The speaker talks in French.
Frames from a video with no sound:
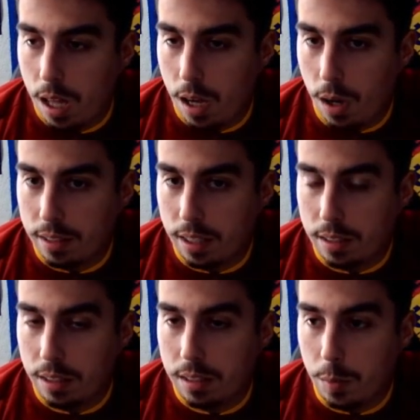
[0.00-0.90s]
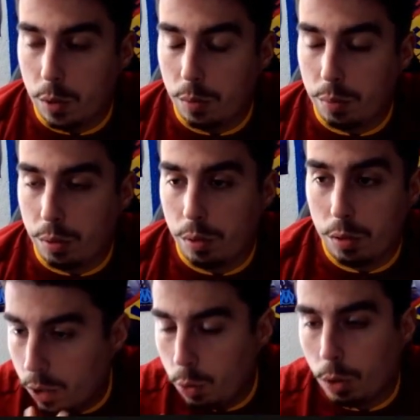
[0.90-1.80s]
Alors attendez, ça bug un peu.
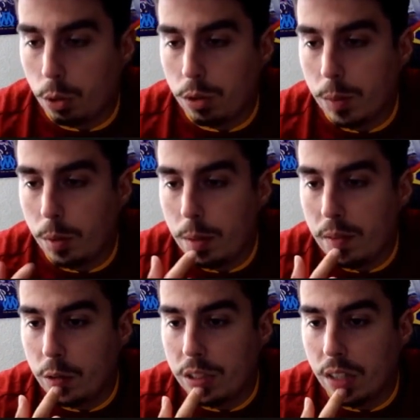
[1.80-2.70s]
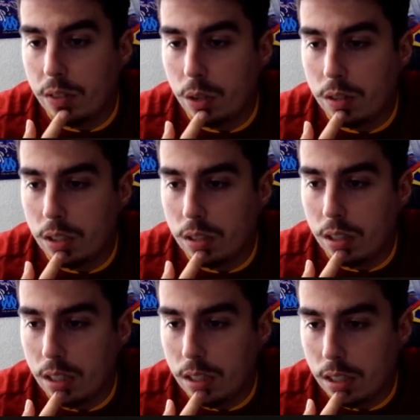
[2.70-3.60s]
Nous rencontrons des problèmes avec le service de connexion.
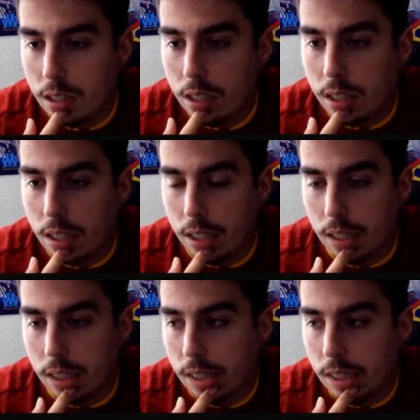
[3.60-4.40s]
Euh,